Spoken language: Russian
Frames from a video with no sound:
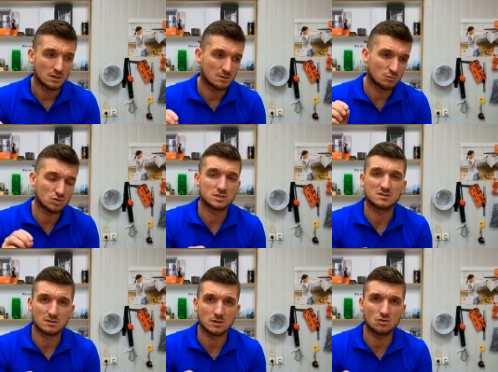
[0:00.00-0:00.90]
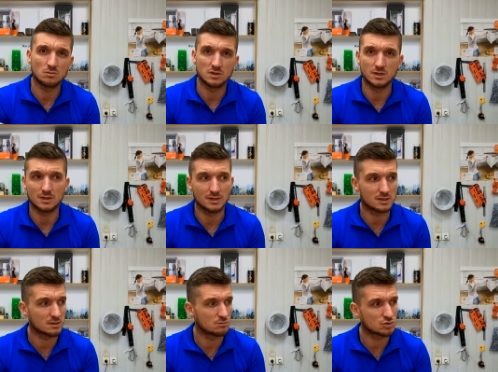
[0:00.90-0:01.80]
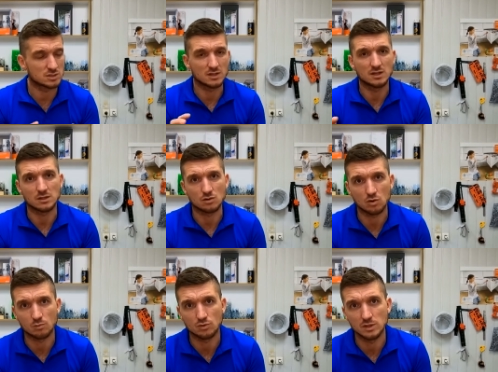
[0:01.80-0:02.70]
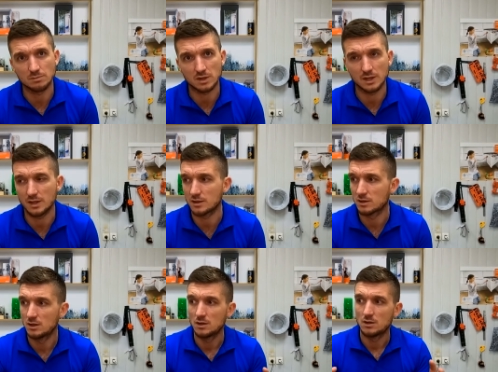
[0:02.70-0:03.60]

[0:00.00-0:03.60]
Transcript: э, можно сэкономить да, на этом, можно где-то кромку не поклеить